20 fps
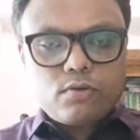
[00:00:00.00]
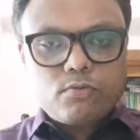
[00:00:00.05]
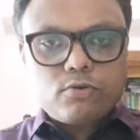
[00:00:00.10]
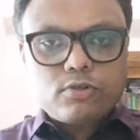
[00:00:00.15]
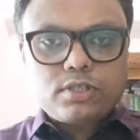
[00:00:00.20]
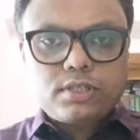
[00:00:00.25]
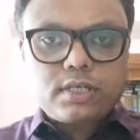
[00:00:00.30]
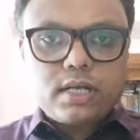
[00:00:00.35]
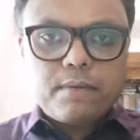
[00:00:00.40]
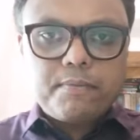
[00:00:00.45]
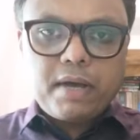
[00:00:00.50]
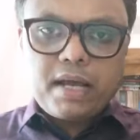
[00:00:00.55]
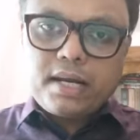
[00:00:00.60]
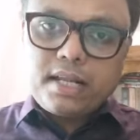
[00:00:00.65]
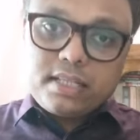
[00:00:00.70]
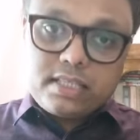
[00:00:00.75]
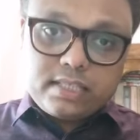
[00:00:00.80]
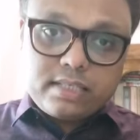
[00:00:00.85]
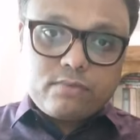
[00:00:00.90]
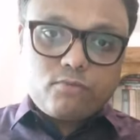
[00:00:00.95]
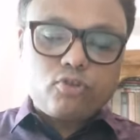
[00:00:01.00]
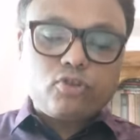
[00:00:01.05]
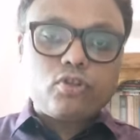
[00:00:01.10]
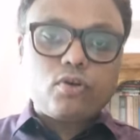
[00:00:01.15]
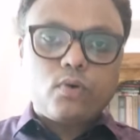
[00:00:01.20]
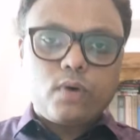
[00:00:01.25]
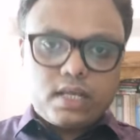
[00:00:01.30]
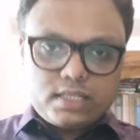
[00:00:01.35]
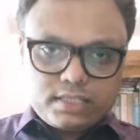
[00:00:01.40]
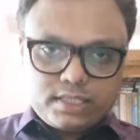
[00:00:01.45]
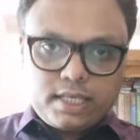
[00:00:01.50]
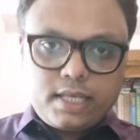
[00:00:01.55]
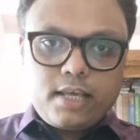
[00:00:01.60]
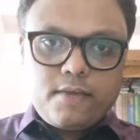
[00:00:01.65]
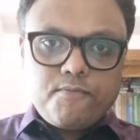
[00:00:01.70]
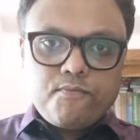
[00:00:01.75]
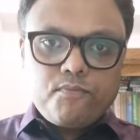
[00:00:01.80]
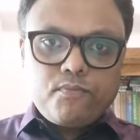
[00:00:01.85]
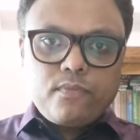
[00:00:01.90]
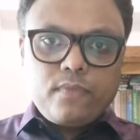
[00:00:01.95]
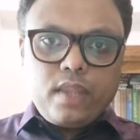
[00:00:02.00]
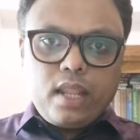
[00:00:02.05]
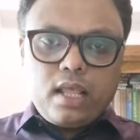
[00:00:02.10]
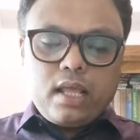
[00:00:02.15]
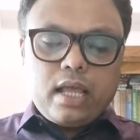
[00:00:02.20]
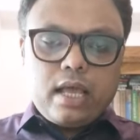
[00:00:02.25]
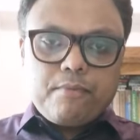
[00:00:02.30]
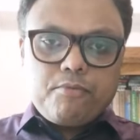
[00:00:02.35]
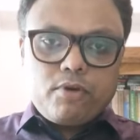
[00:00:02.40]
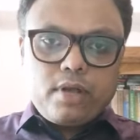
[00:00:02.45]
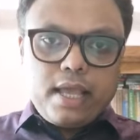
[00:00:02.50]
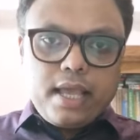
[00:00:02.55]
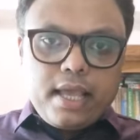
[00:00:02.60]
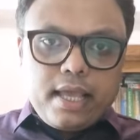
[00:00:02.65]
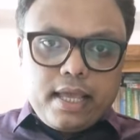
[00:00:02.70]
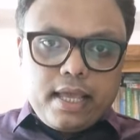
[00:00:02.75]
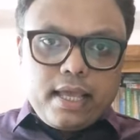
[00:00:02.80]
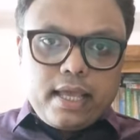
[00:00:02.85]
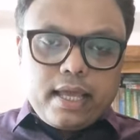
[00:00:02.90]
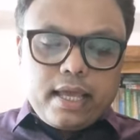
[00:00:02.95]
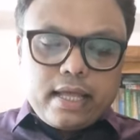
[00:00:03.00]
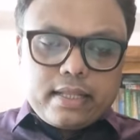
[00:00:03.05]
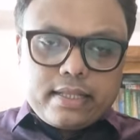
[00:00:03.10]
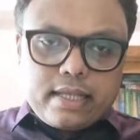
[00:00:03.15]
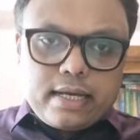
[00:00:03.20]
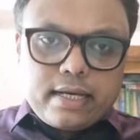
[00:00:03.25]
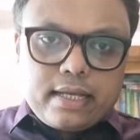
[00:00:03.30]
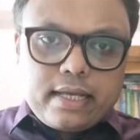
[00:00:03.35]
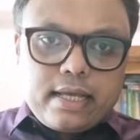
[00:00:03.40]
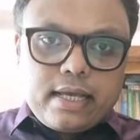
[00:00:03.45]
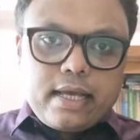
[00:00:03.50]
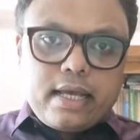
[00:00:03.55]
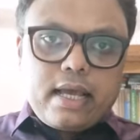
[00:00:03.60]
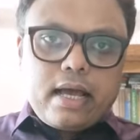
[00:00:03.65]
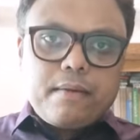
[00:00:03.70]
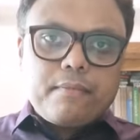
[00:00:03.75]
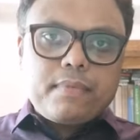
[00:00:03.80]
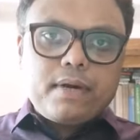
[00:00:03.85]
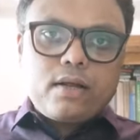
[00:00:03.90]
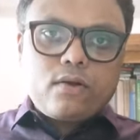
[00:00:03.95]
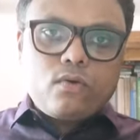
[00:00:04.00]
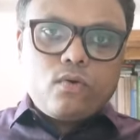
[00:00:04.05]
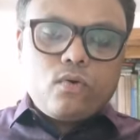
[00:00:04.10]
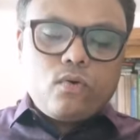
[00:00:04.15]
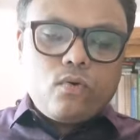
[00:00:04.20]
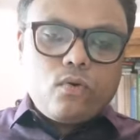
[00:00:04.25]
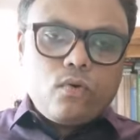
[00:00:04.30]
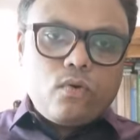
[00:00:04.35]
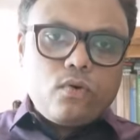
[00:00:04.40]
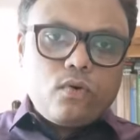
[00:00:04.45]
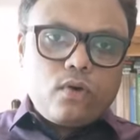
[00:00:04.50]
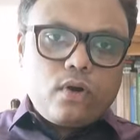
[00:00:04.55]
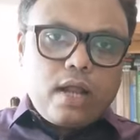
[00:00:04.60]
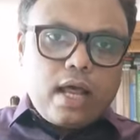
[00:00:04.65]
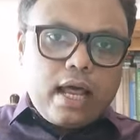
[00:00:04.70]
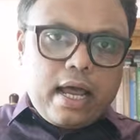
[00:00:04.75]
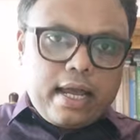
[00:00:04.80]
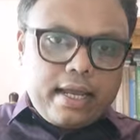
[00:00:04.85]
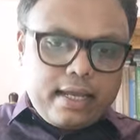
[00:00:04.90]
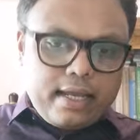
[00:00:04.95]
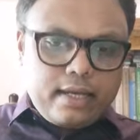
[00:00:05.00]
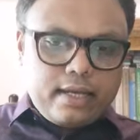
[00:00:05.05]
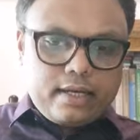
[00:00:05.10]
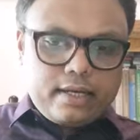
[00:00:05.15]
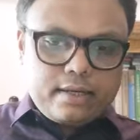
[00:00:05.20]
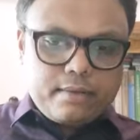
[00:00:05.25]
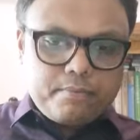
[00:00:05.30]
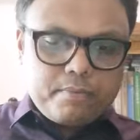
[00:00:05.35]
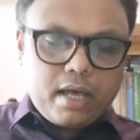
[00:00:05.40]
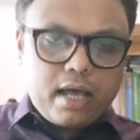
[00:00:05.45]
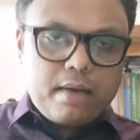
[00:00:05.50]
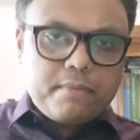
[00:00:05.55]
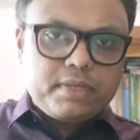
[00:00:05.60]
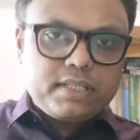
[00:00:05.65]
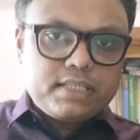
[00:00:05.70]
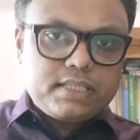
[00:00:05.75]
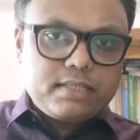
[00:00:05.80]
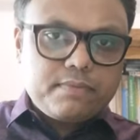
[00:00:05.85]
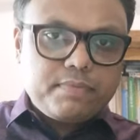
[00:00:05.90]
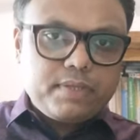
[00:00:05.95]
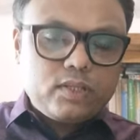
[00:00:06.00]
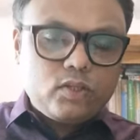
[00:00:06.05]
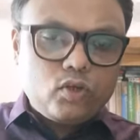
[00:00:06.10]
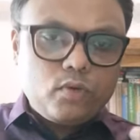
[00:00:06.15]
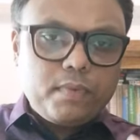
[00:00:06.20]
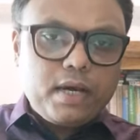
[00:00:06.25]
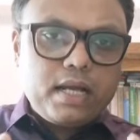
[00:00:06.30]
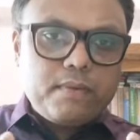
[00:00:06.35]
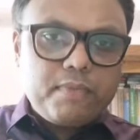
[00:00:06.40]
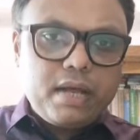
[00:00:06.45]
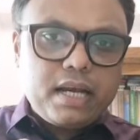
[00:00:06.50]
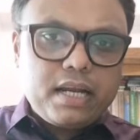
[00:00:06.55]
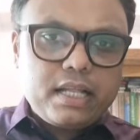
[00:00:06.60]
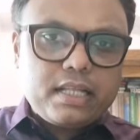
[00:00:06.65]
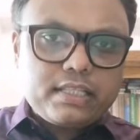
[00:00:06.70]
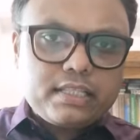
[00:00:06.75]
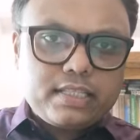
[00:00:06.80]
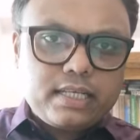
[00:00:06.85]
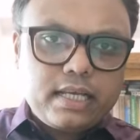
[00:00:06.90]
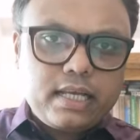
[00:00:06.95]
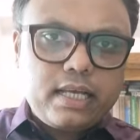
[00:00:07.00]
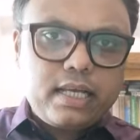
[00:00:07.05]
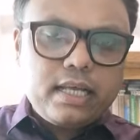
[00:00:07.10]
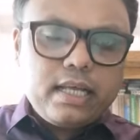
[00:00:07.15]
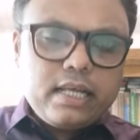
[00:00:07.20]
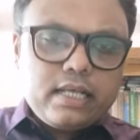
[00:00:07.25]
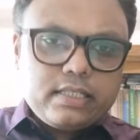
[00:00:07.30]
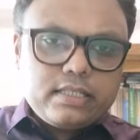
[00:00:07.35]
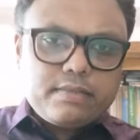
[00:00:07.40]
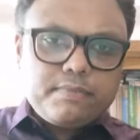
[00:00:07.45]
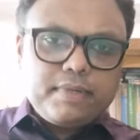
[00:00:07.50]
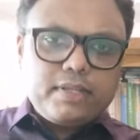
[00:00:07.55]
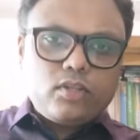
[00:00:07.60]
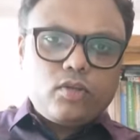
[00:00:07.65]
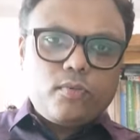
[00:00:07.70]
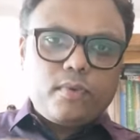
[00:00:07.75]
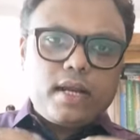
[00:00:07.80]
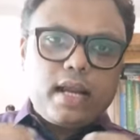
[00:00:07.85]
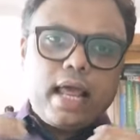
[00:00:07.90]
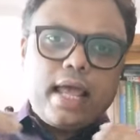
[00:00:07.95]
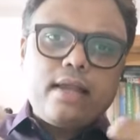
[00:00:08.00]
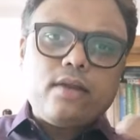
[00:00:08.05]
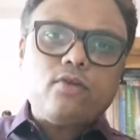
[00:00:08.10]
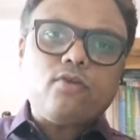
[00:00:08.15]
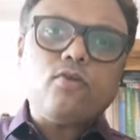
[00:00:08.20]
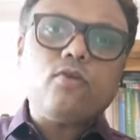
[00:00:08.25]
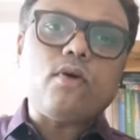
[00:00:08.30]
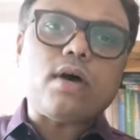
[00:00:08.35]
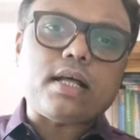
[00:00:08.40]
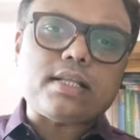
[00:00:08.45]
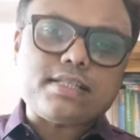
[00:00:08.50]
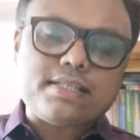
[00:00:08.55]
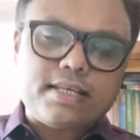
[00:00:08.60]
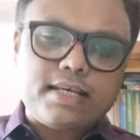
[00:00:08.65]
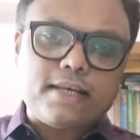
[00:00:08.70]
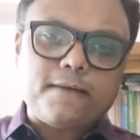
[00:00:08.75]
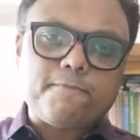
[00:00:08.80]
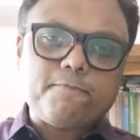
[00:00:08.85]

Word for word: সমস্যা বাংলাদেশের মধ্যেও আছে এবং এই এদেরকে আমরা কোন আইন বা আমাদের যে বিদ্যমান বাংলাদেশে যে বিদ্যমান আইনগুলো আছে